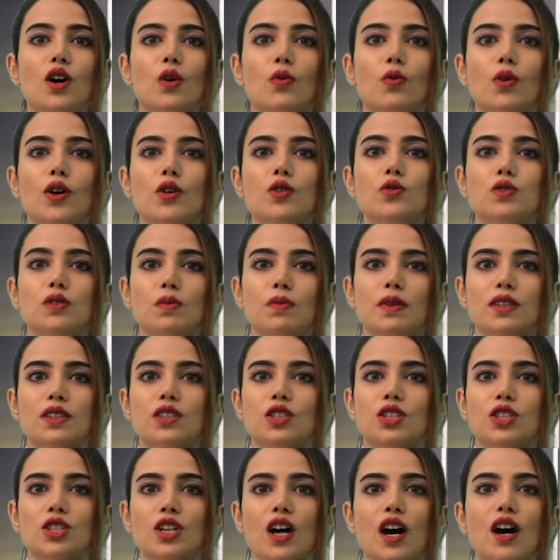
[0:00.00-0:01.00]
ويثبت
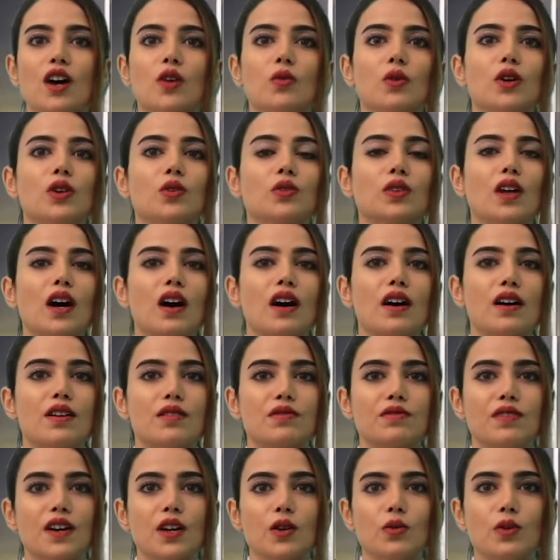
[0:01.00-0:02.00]
الشعر
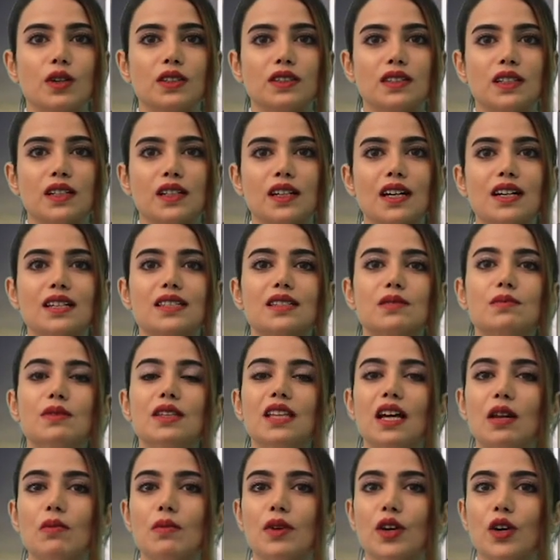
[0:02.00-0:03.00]
ويطهر فروة الرأس
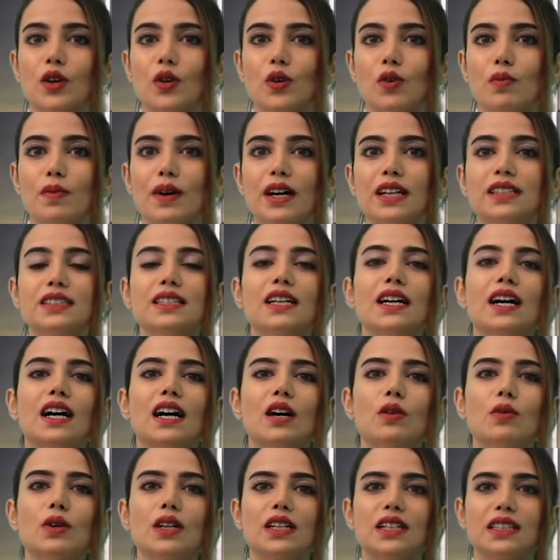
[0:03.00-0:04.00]
من الميكروبات
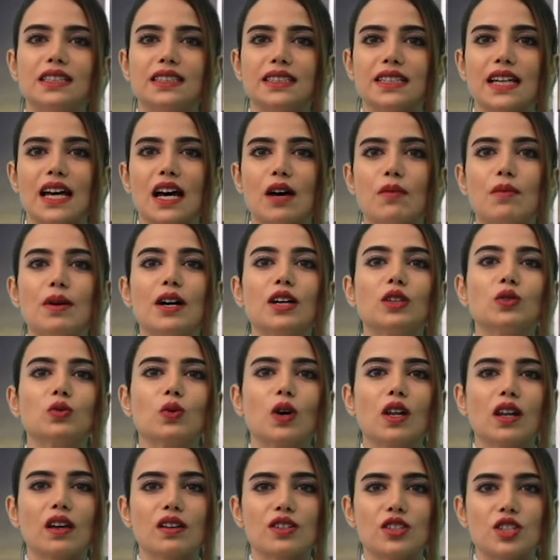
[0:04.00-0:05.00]
أو
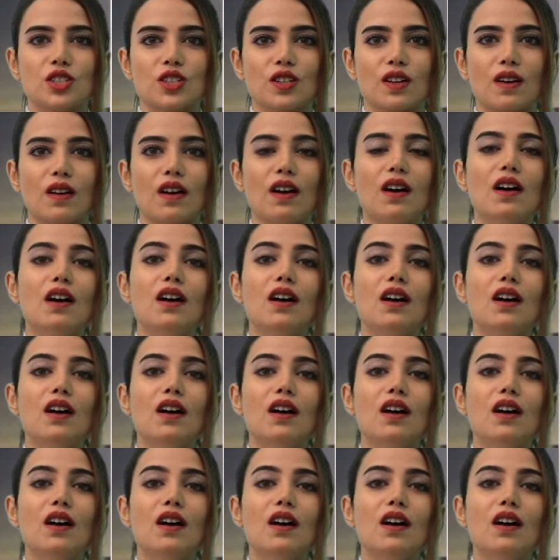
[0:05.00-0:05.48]
الالتهابات والقشرة